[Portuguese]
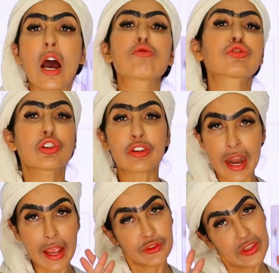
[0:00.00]
Não, senhor
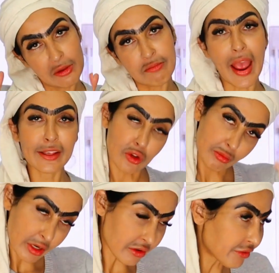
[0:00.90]
Ness, fique em paz, eu
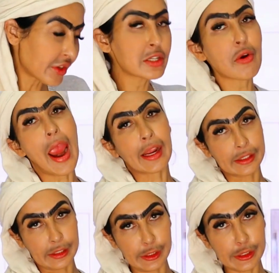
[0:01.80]
me viro
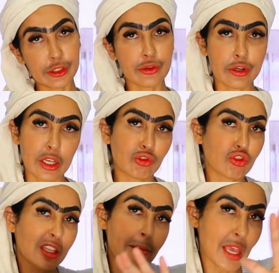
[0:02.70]
aqui, senhor Ness. O
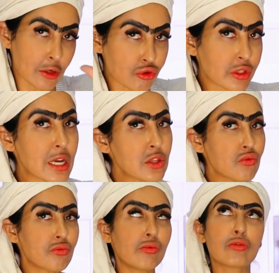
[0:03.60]
senhor já tá me
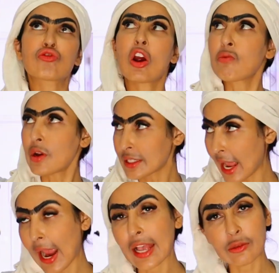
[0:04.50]
ajudando muito, já arrumou
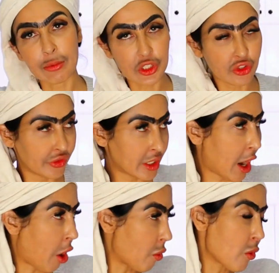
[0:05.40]
essa casa pra gente
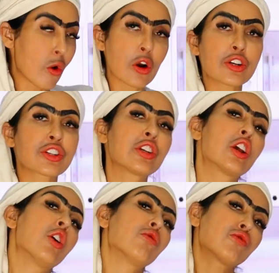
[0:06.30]
ficar
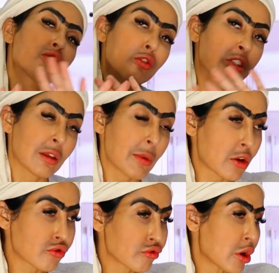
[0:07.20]
hoje. O senhor já me
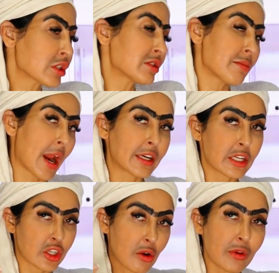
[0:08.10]
ajudou demais,
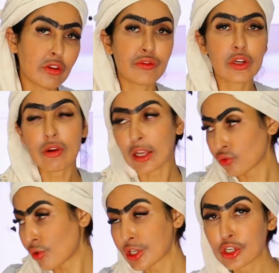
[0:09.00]
deixa que eu me viro com as
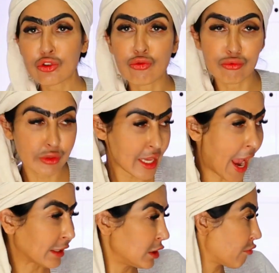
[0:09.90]
coisas de
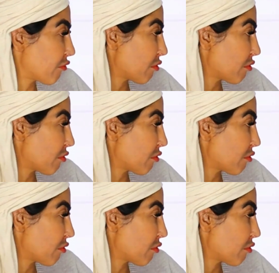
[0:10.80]
cozinha aqui, eu